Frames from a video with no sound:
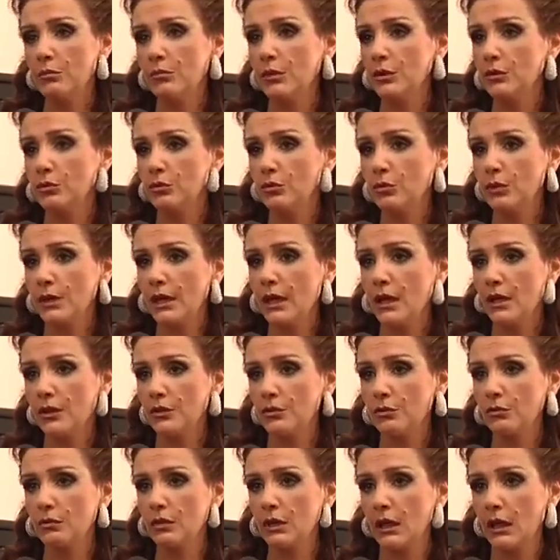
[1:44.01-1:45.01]
من
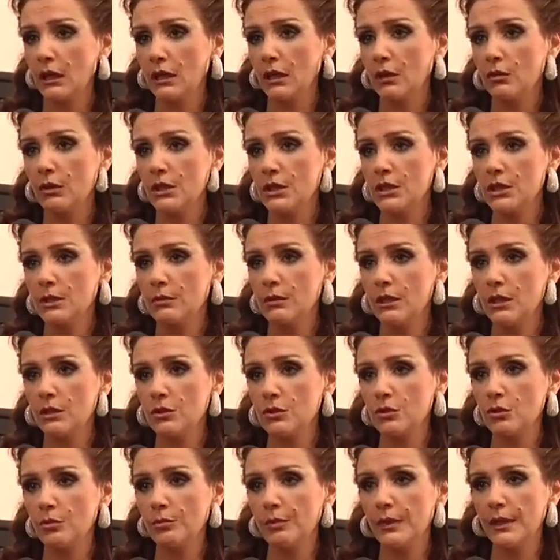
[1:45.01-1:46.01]
تراثهم يعني اول شيء بلش
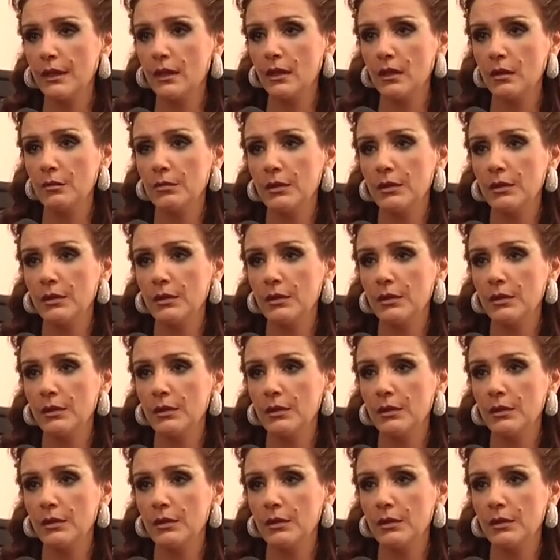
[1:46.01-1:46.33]
الاوبرا